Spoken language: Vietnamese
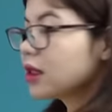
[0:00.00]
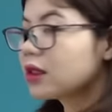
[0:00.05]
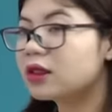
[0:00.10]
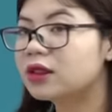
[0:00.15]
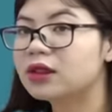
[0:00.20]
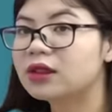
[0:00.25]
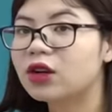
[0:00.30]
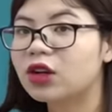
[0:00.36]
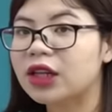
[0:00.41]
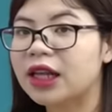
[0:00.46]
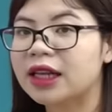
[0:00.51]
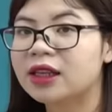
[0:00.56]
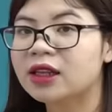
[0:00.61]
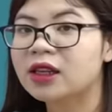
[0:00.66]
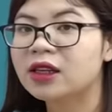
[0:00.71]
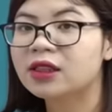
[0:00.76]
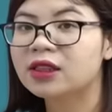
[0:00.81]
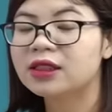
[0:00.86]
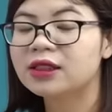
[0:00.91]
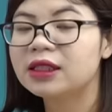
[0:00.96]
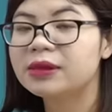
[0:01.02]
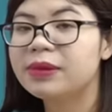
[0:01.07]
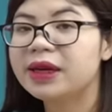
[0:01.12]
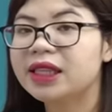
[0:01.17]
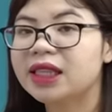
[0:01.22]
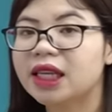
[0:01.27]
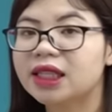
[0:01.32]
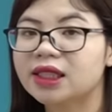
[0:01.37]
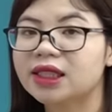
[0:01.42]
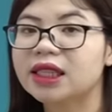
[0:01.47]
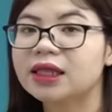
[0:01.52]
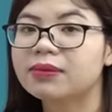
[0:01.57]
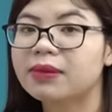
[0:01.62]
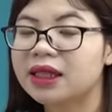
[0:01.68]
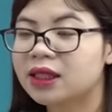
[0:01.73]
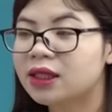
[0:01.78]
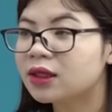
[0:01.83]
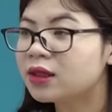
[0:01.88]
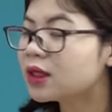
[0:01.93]
cứ gọi là nhìn mình nhận diện
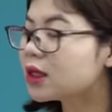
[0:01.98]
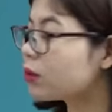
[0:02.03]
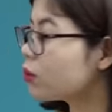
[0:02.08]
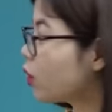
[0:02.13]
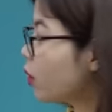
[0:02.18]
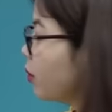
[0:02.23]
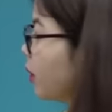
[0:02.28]
mặt chữ xong đó